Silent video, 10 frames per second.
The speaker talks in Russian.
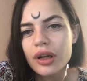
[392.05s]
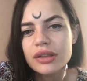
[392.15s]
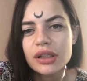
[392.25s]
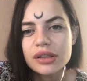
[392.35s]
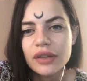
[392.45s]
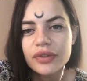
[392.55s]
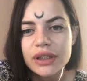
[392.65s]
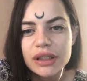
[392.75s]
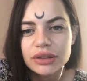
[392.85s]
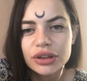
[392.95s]

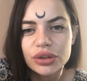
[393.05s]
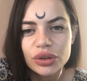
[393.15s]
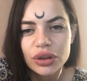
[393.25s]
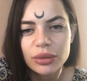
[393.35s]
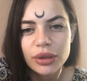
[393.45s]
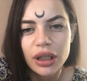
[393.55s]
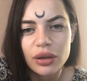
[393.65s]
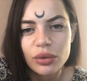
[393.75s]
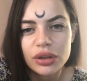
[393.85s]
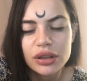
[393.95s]
завысилась у нее там
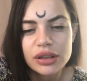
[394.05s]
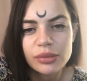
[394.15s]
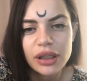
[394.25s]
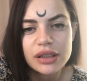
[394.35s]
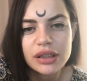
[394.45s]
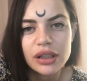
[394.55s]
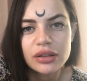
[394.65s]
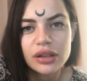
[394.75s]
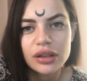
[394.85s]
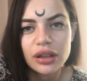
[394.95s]
корона,
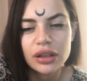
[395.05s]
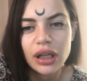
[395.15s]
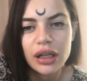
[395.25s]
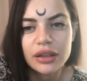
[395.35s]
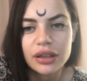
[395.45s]
самооценка и так далее.